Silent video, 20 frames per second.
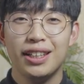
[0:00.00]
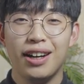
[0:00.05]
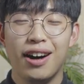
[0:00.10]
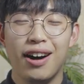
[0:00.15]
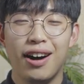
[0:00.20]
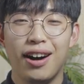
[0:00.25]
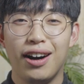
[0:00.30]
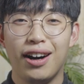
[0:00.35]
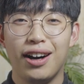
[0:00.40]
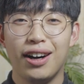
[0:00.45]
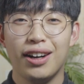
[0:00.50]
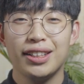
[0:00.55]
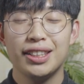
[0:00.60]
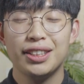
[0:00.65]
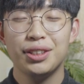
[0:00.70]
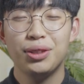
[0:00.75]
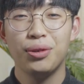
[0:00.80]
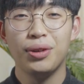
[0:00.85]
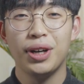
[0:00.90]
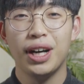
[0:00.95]
아,
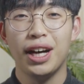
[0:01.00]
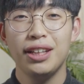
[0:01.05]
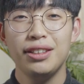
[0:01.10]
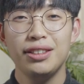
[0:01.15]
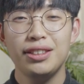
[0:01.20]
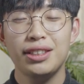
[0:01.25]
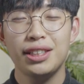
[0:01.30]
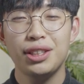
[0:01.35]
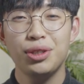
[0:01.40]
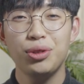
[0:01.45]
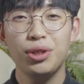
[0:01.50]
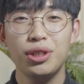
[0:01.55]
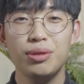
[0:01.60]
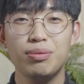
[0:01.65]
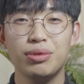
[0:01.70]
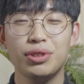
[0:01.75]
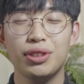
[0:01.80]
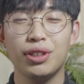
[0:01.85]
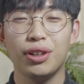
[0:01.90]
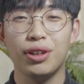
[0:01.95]
그동안
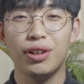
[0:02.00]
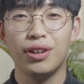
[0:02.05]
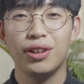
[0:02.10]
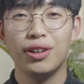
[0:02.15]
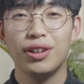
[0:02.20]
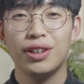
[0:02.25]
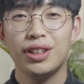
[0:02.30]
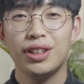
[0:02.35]
7월부터,